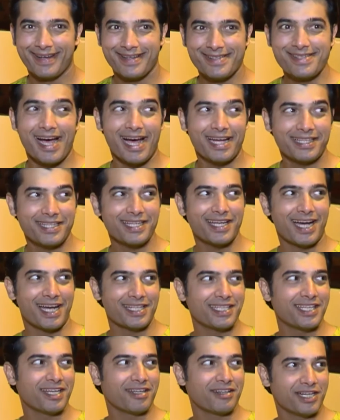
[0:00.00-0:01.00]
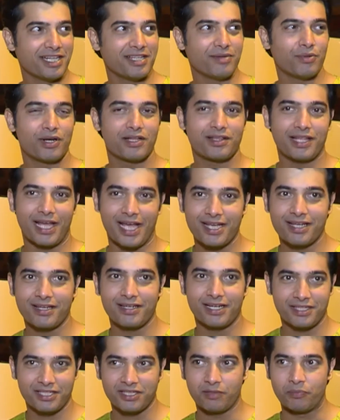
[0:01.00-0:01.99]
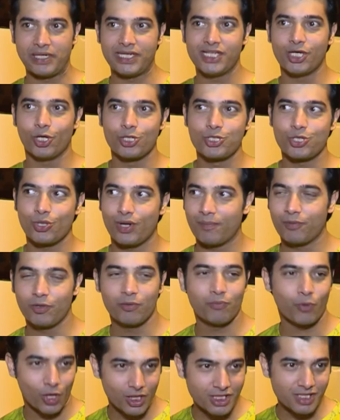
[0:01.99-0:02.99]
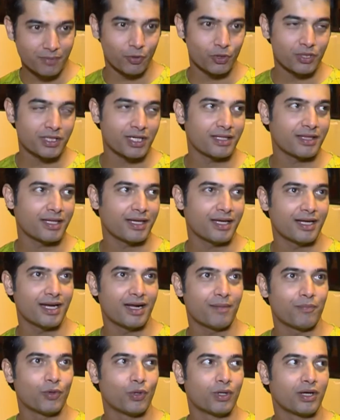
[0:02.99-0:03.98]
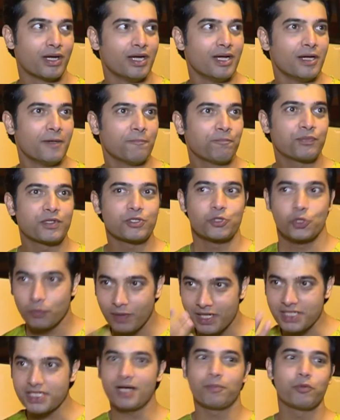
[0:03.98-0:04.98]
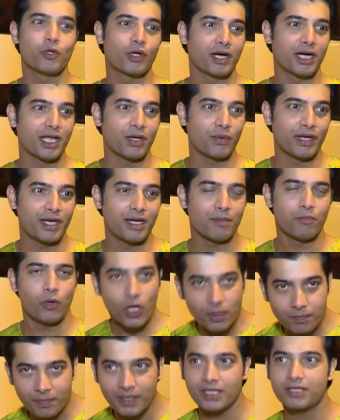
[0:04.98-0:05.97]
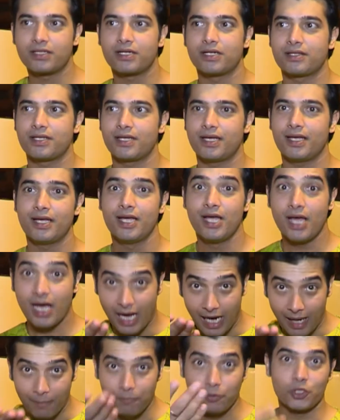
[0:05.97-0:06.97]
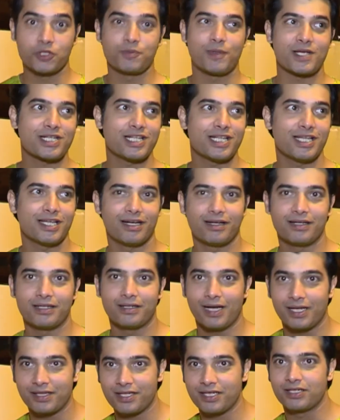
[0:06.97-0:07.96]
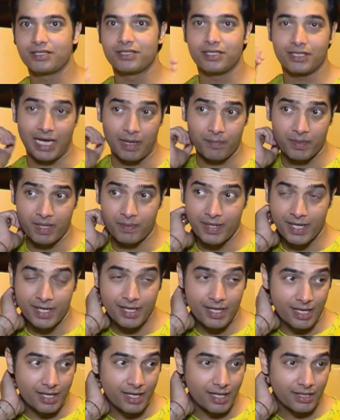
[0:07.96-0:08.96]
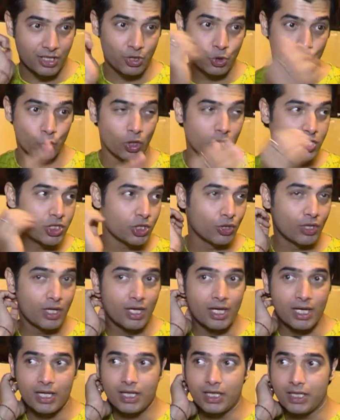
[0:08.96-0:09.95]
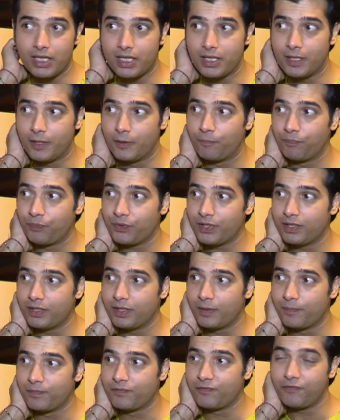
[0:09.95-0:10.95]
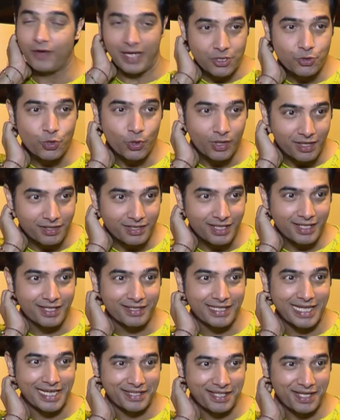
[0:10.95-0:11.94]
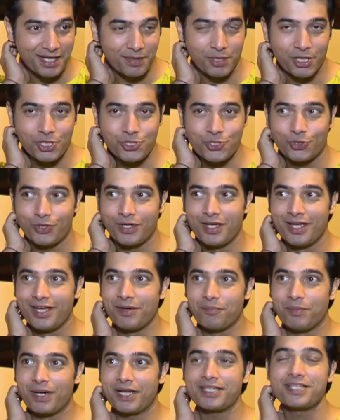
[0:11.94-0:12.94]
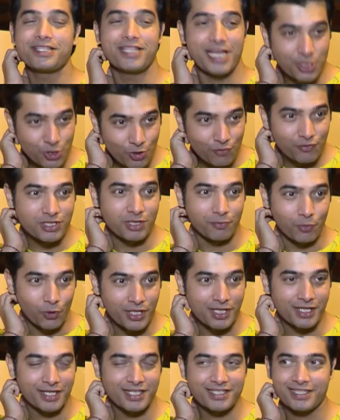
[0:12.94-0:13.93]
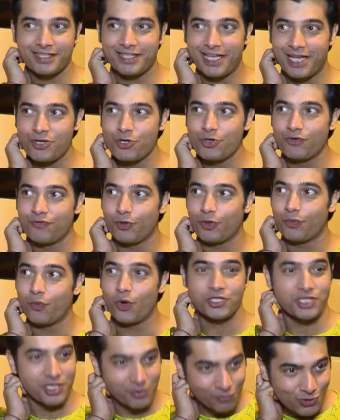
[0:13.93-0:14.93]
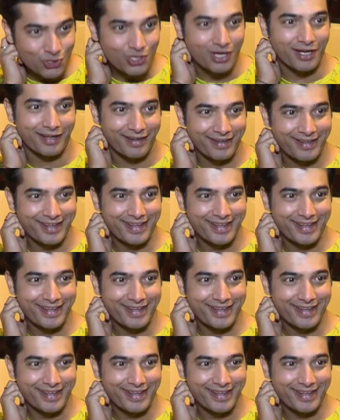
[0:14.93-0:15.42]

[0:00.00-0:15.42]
या आई थिंक आई थिंक आई रियली वांट थैंक आई थिंक द मीडिया ऑल्सो आप लोग बहुत सपोर्ट करते हैं यार आप लोग सुबह से आप लोग खड़े हुए हैं बहुत मेहनत करते हैं आप लोग स्पेशली आई थिंक द कैमरा मैन एंड आई थिंक यू ऑल्सो फैंस तो करते हैं देखते हैं हमारा शो बट आई थिंक थैंक यू फॉर सपोर्टिंग अस एंड थैंक यू फॉर वॉचिंग मुस्कान